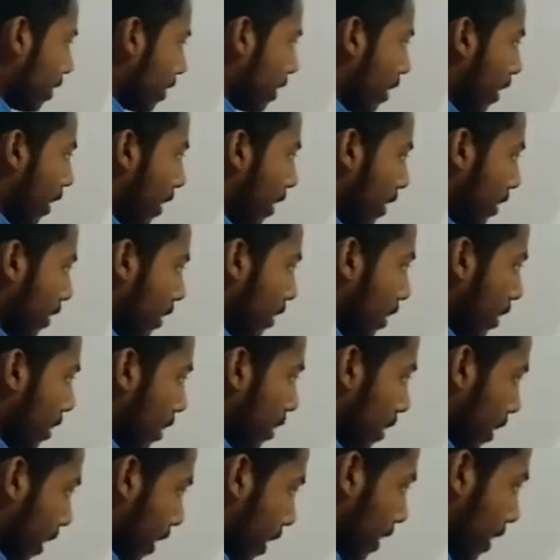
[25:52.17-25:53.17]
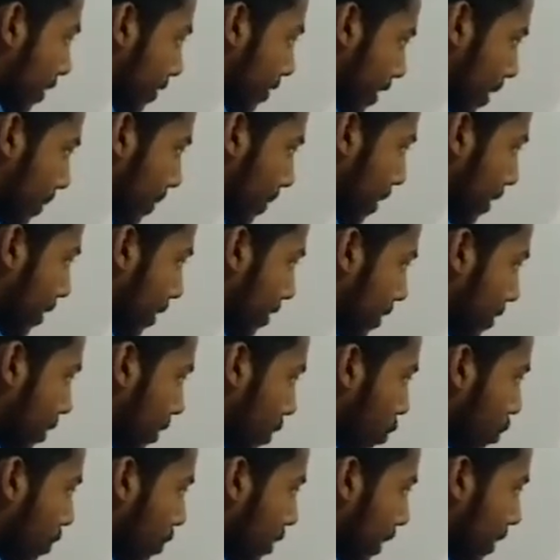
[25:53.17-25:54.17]
से अंग है ना सेम है ना
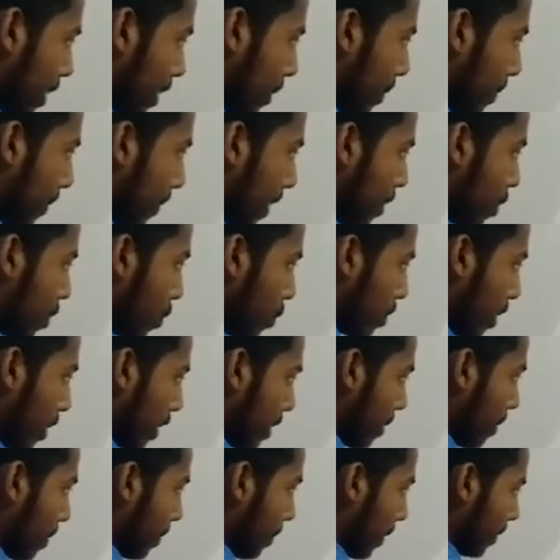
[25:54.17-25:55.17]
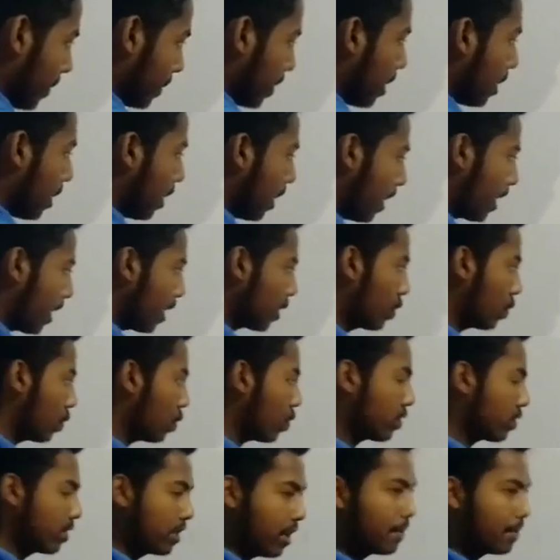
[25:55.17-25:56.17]
जैसे रूट के अंदर भी पाँच रूट के अंदर भी पाँच अगर
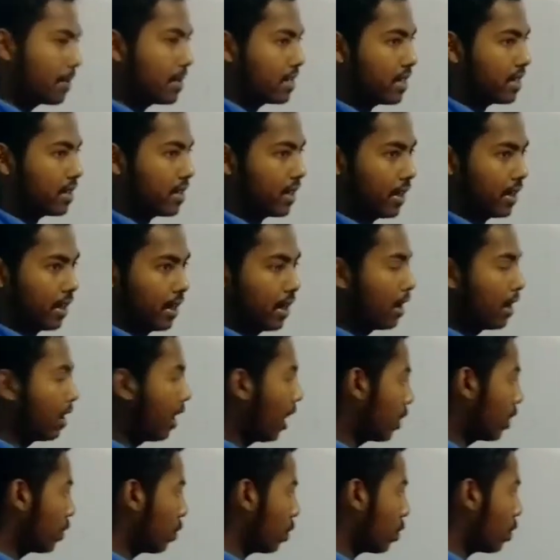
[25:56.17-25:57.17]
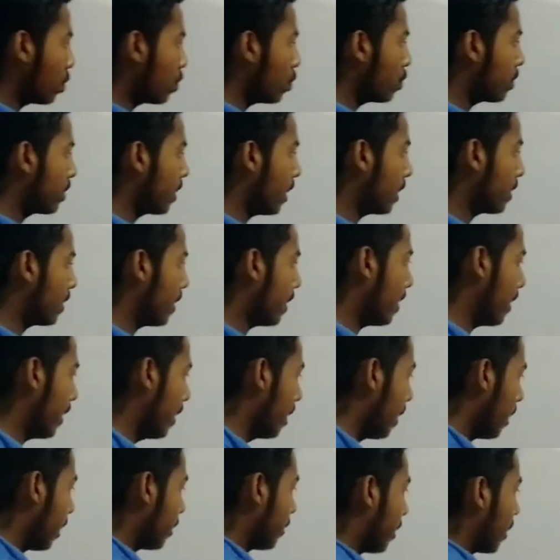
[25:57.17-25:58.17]
दोनों सेम डिजिट है और दोनों रूट के अंदर है
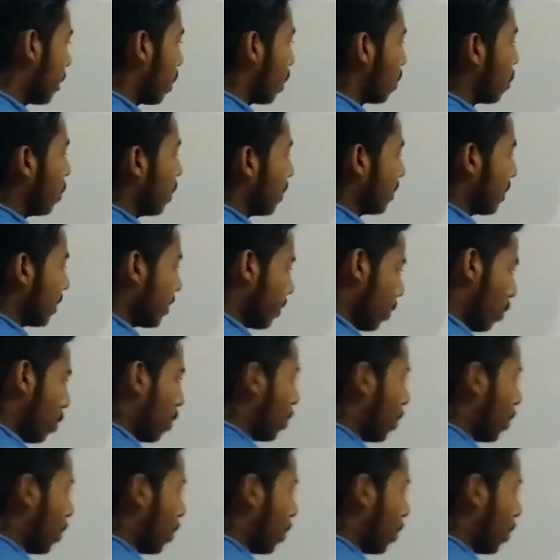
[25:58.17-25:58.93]
तो कैलकुलेशन